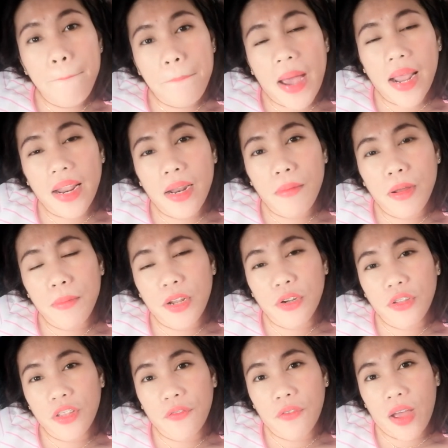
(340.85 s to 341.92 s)
para naman
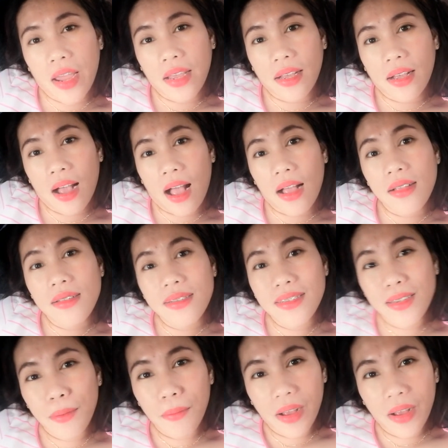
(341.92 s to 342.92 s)
ma-notify ka sa